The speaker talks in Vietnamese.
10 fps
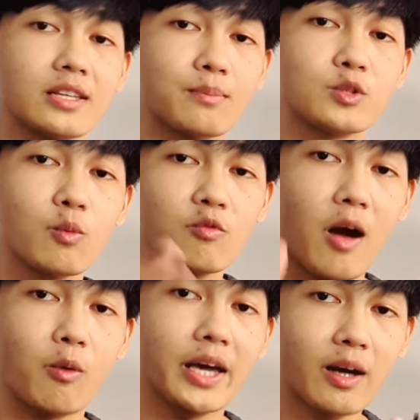sẽ tập trung
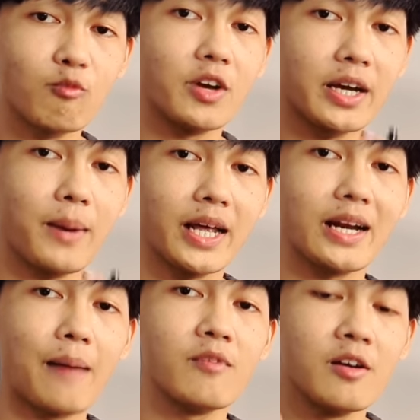vào cái công việc các bạn
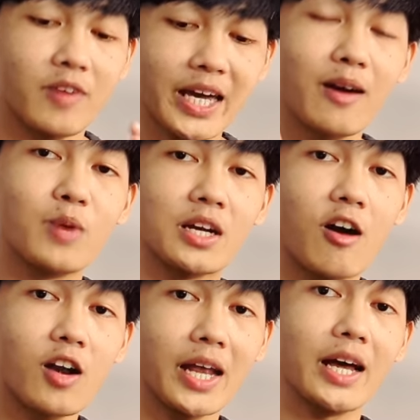đang làm và cái công việc
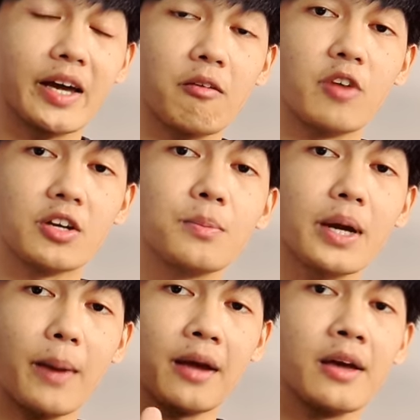đó lại là cái công việc giúp
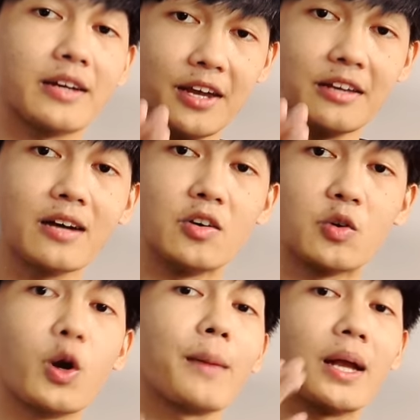các bạn đẩy năng
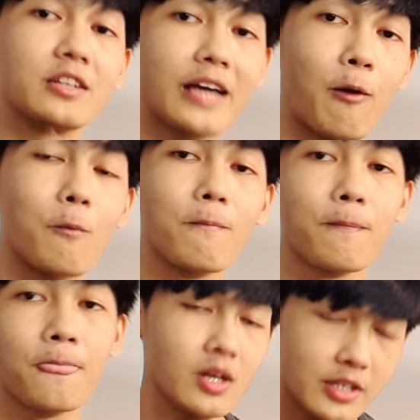lượng của các bạn lên cao
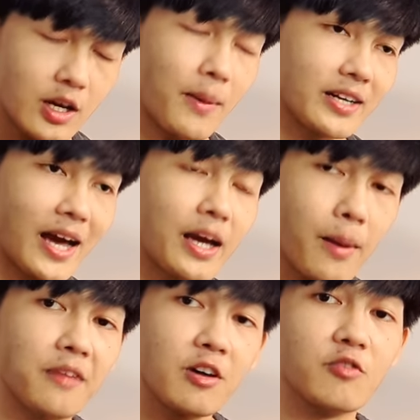nếu các bạn đặt các
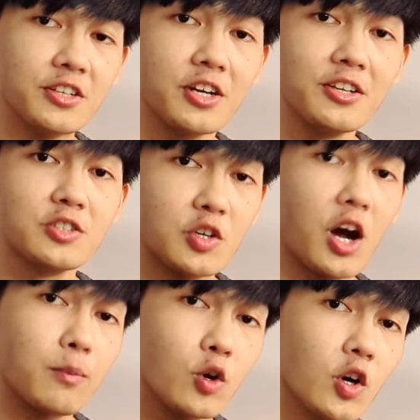bạn vào vị trí trường
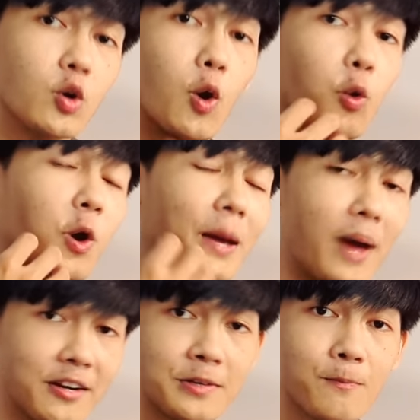hợp của người yêu cũ của các
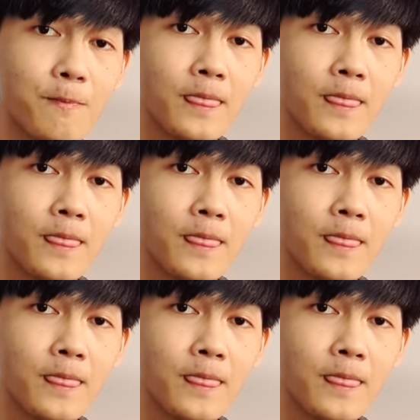bạn đi